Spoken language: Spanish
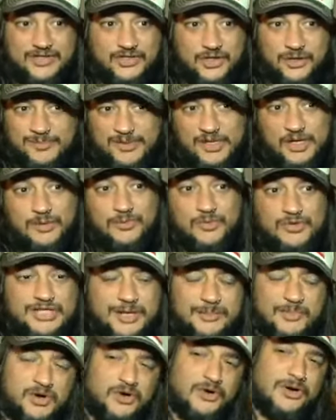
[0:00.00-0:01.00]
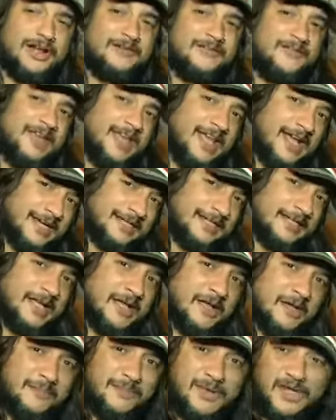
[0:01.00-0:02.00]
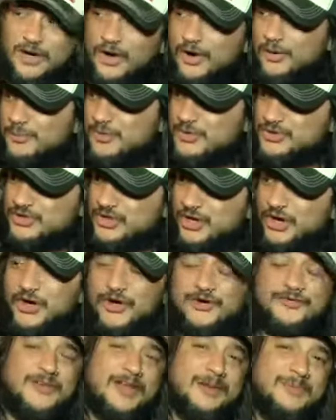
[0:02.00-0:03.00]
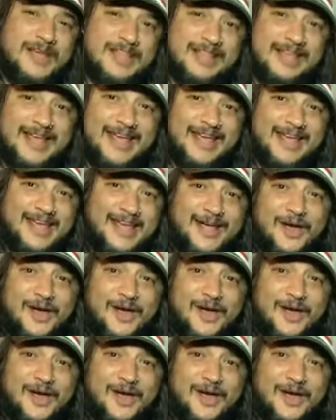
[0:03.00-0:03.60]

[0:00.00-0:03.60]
Yo miro mucha pornografía, miro muchos filmes de